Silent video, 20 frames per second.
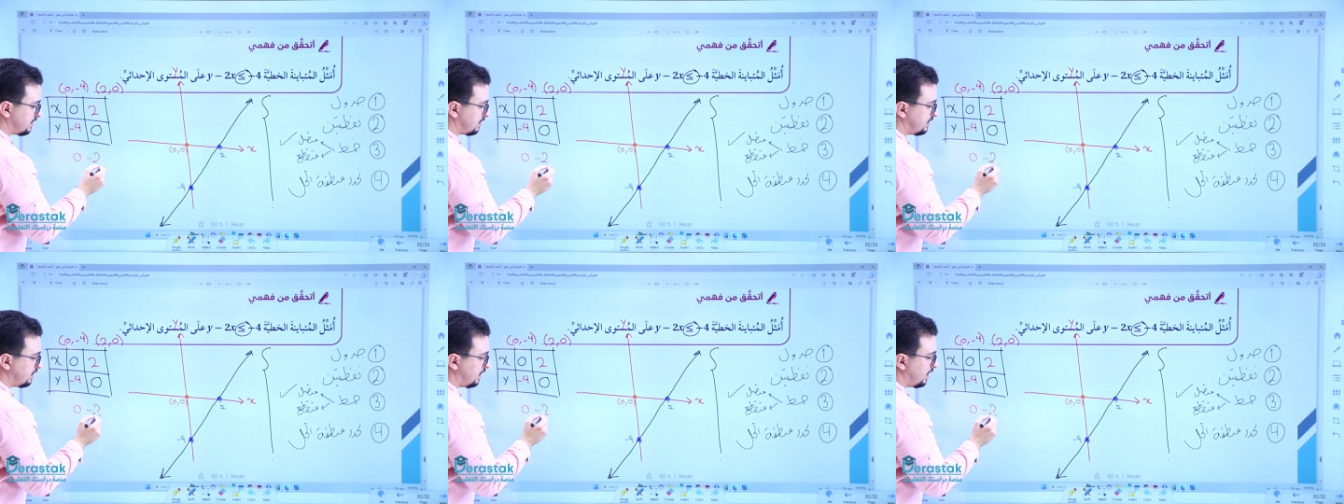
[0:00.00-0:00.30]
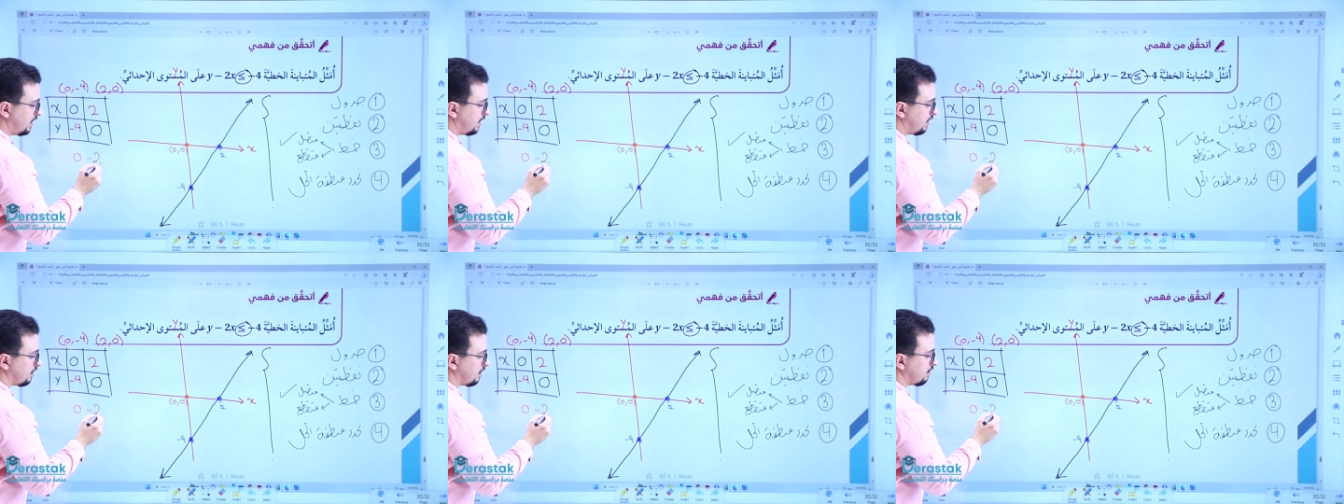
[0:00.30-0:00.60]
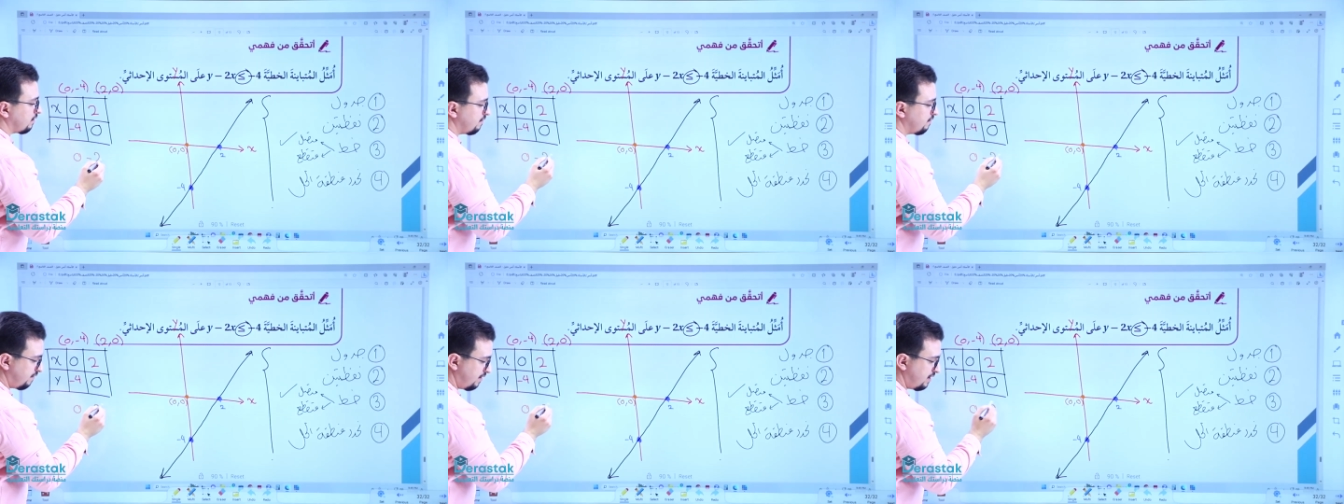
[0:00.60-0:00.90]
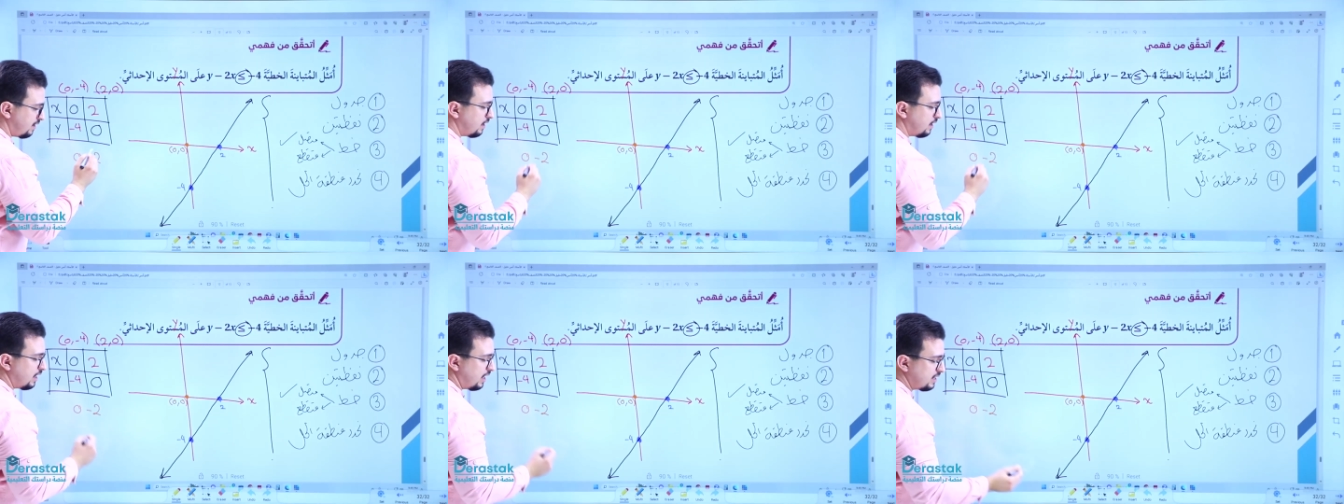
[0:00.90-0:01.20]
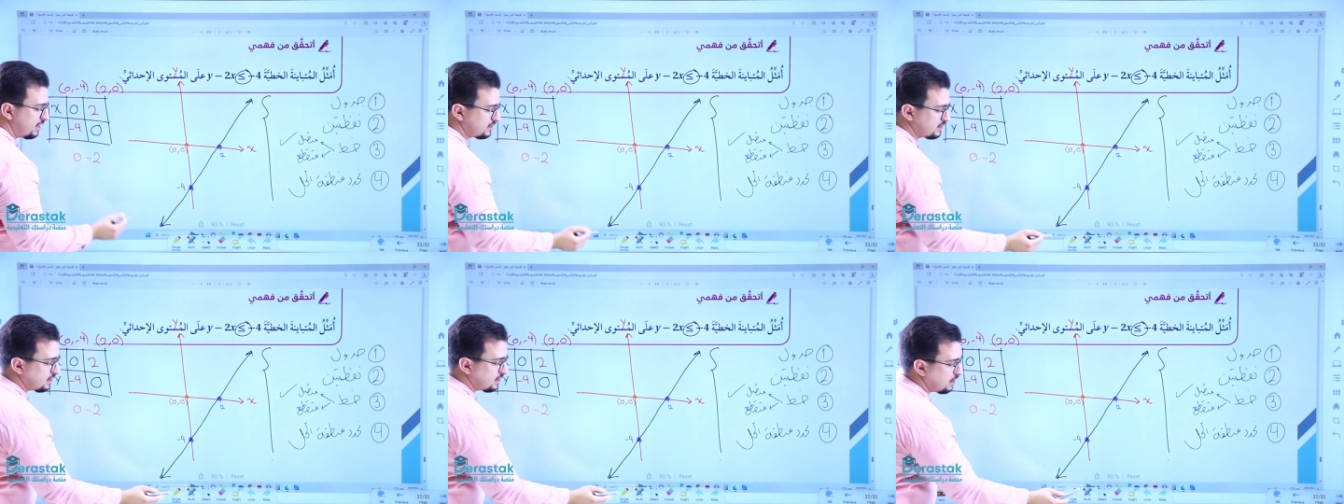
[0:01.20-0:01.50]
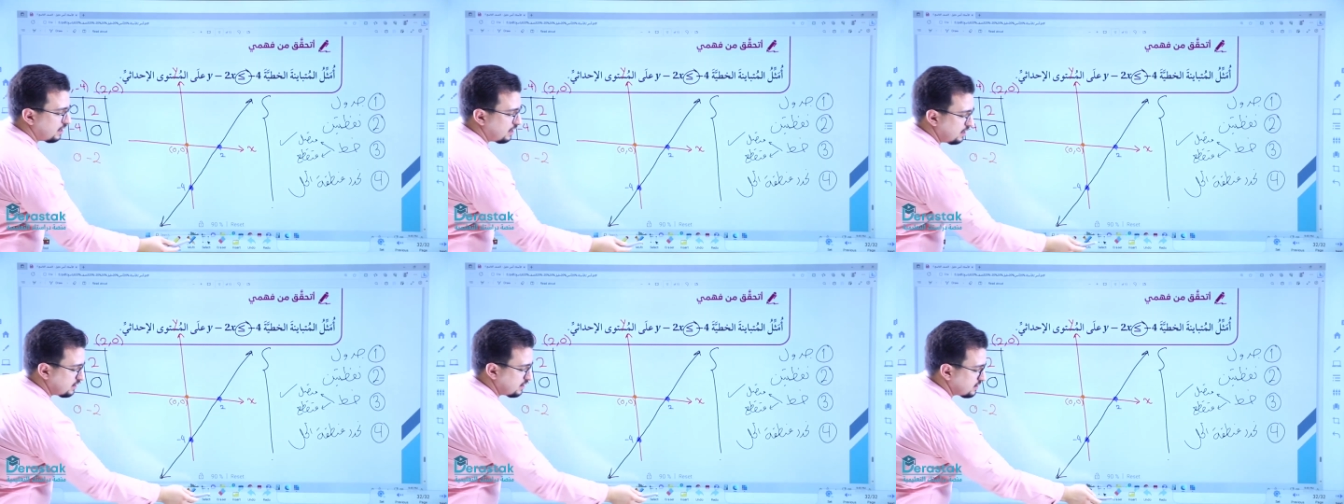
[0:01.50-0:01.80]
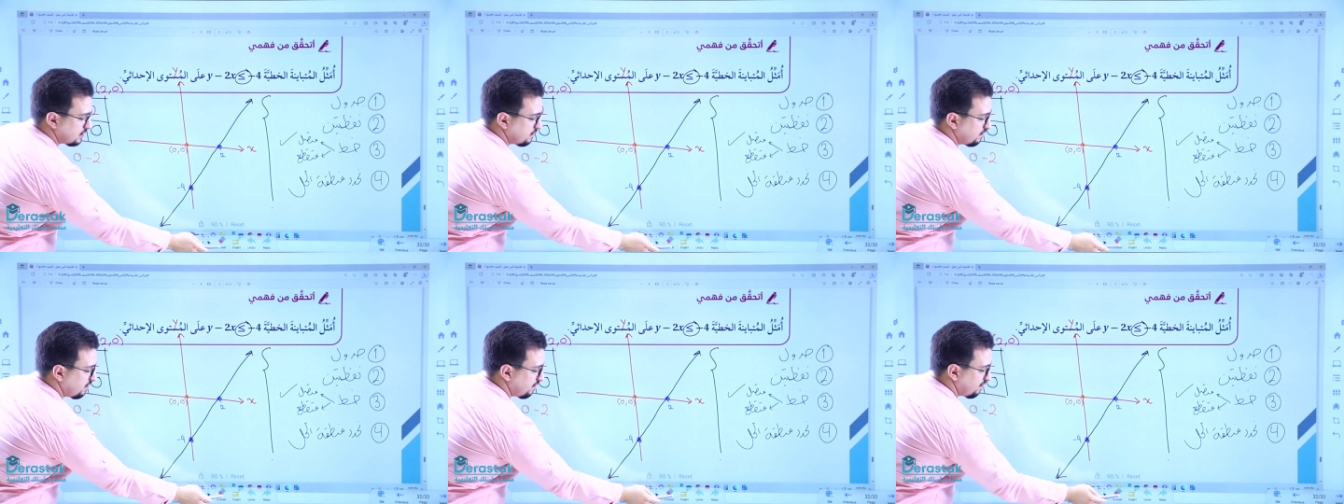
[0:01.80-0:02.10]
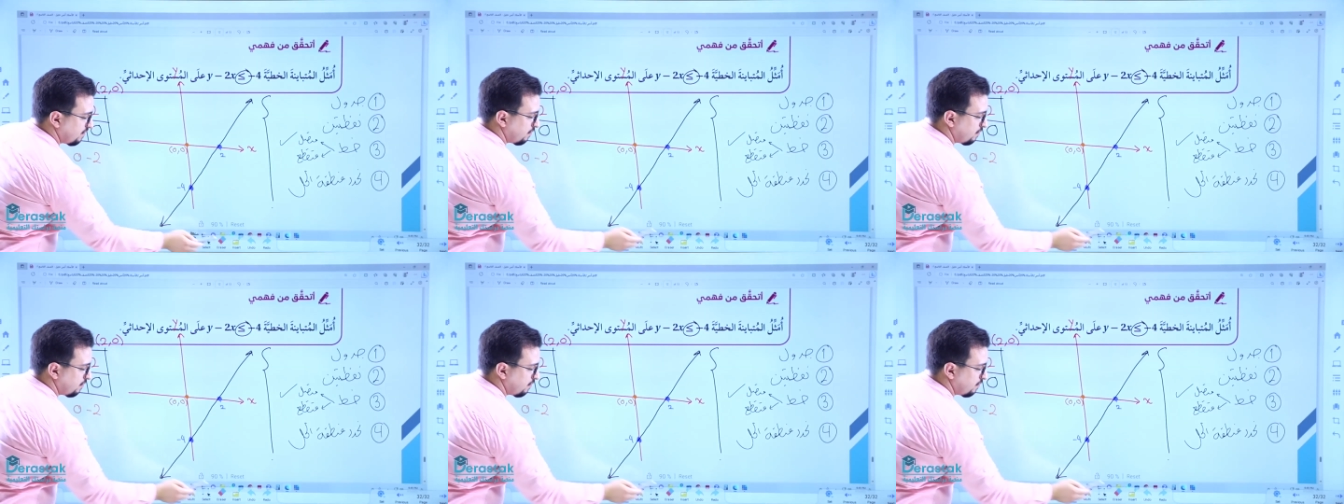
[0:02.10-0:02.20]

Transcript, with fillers: 2 في الاكس اللي هي صفر